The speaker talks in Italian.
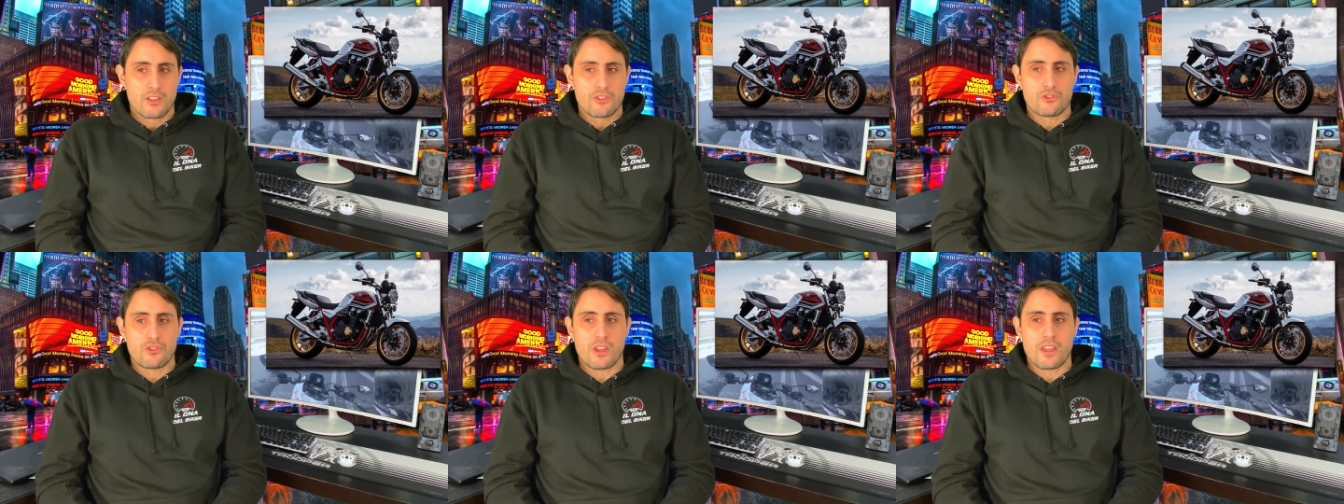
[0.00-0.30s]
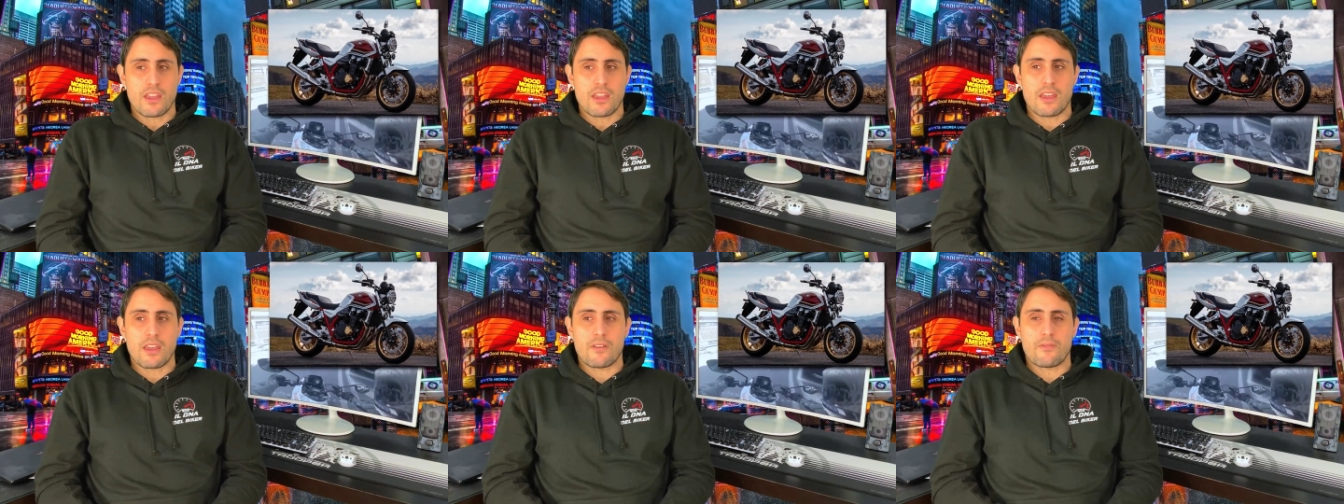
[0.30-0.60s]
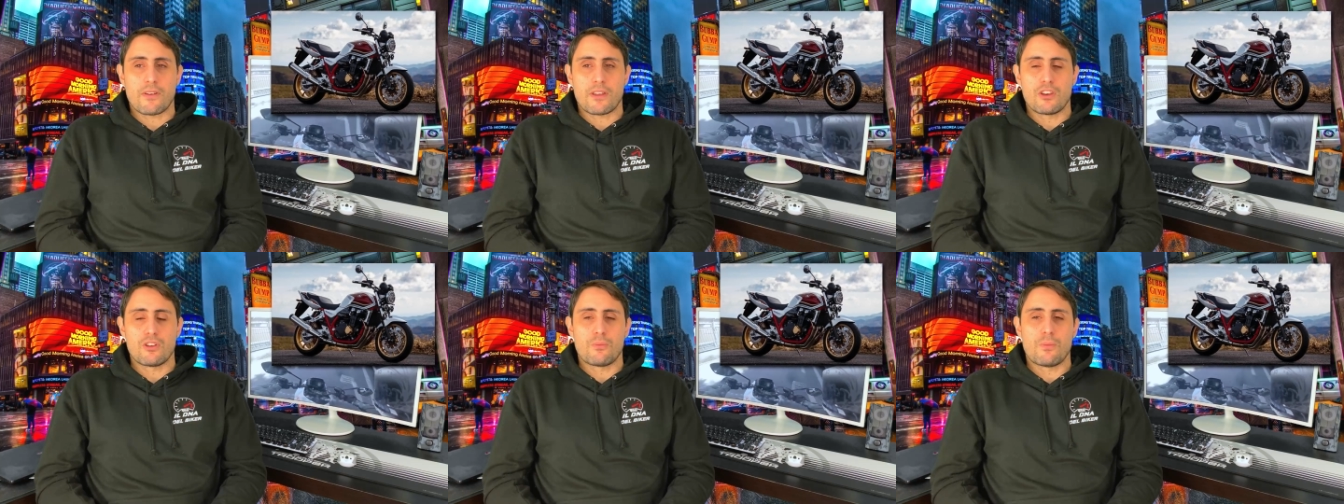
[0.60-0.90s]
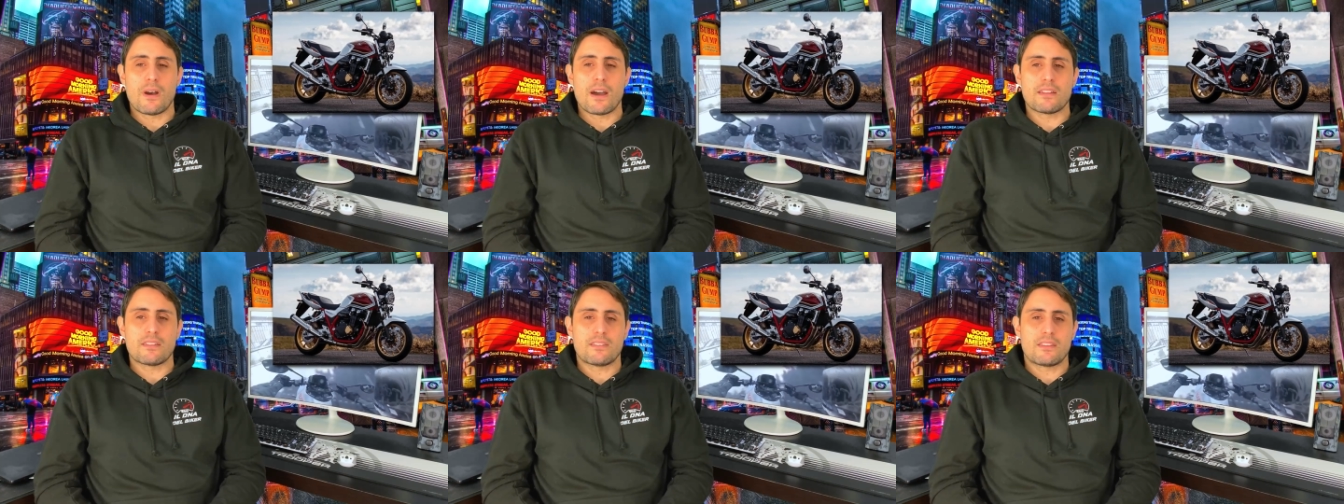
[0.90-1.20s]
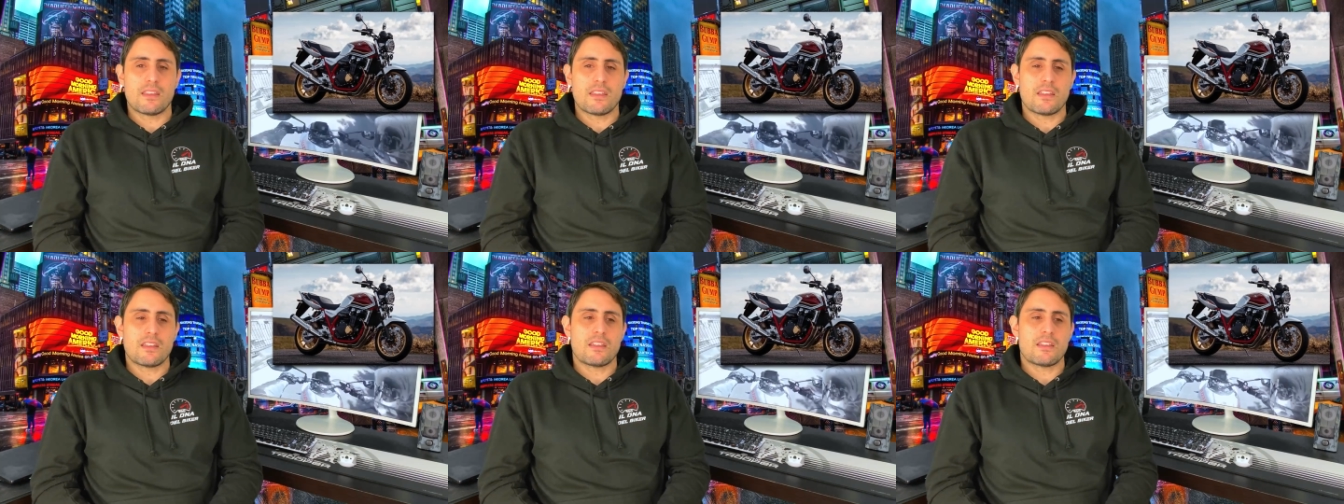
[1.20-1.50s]
cioè fanno
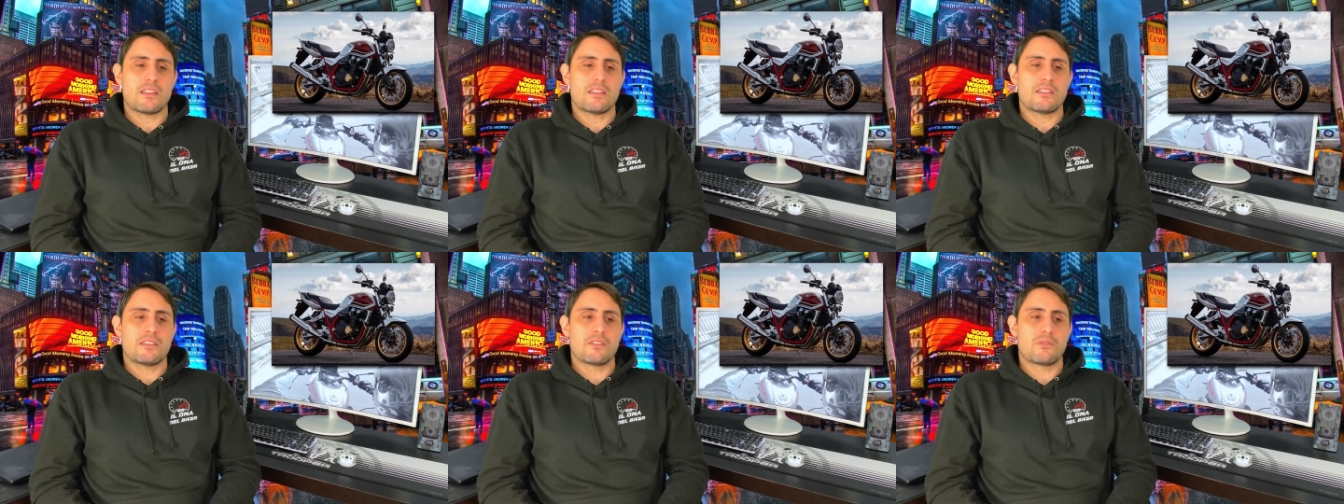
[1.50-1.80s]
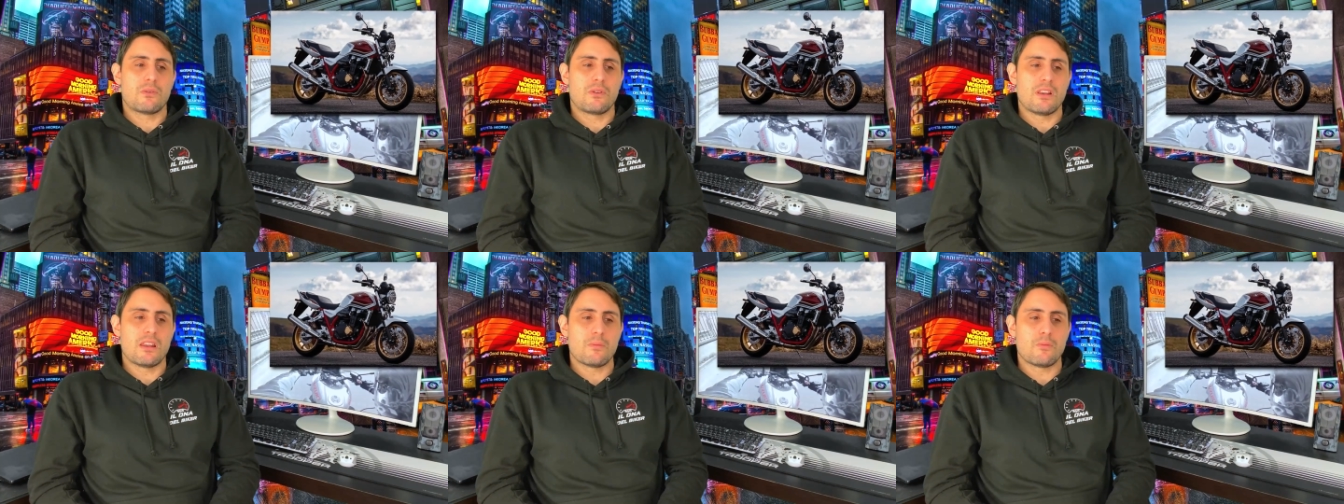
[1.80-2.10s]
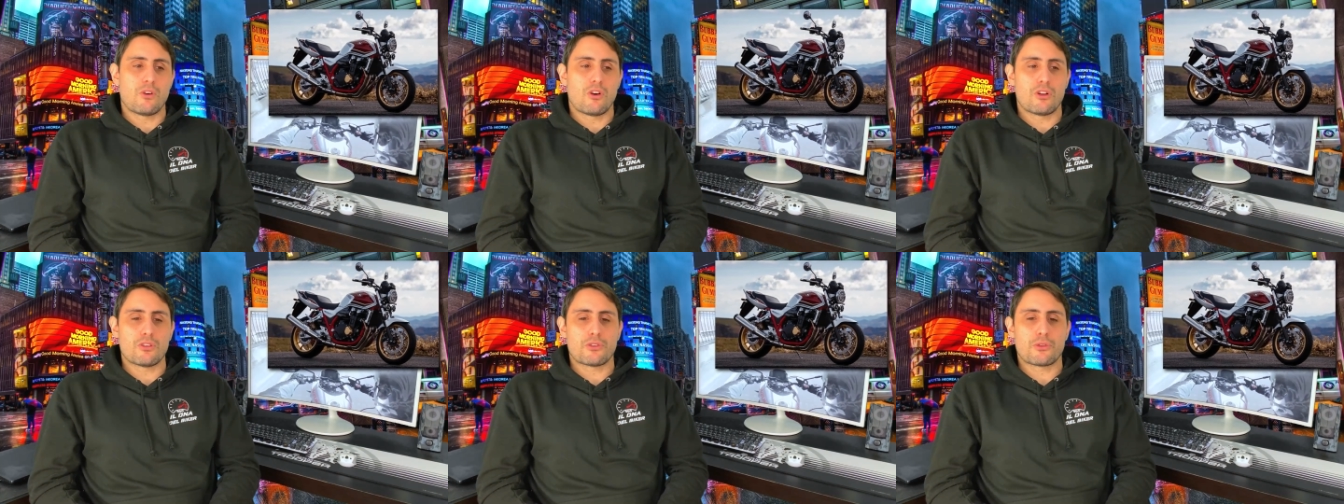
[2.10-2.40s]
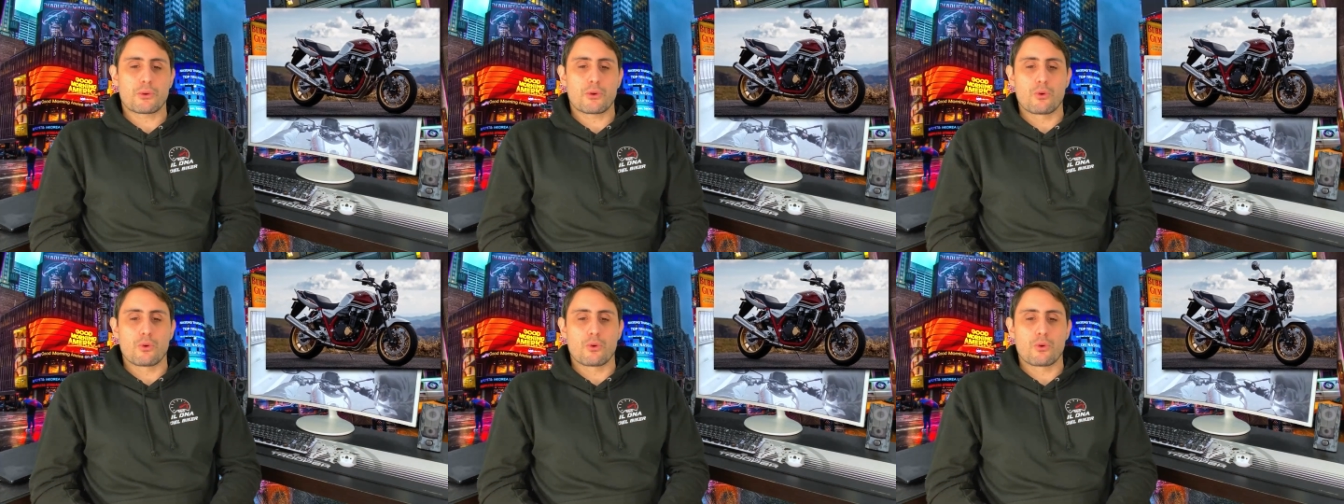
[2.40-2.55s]
parte di quelle moto